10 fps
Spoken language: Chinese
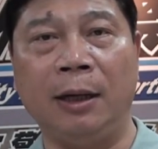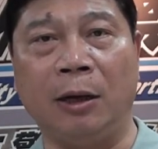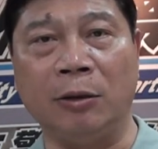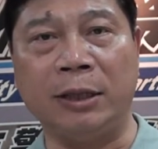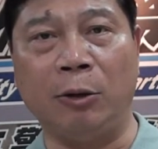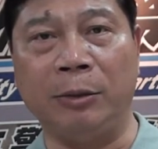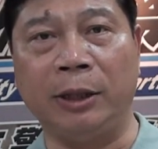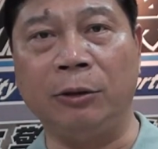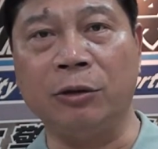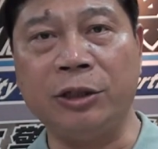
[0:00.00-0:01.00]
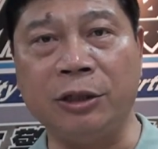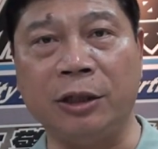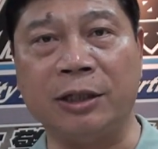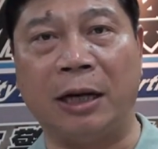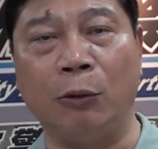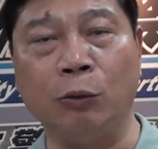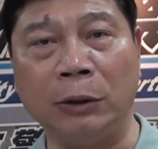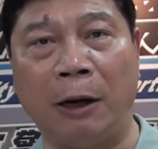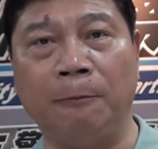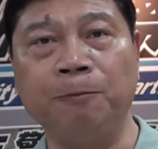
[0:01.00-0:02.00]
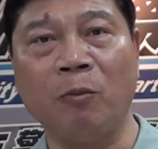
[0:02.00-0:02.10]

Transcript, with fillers: 哦，在我们台中市的草悟道，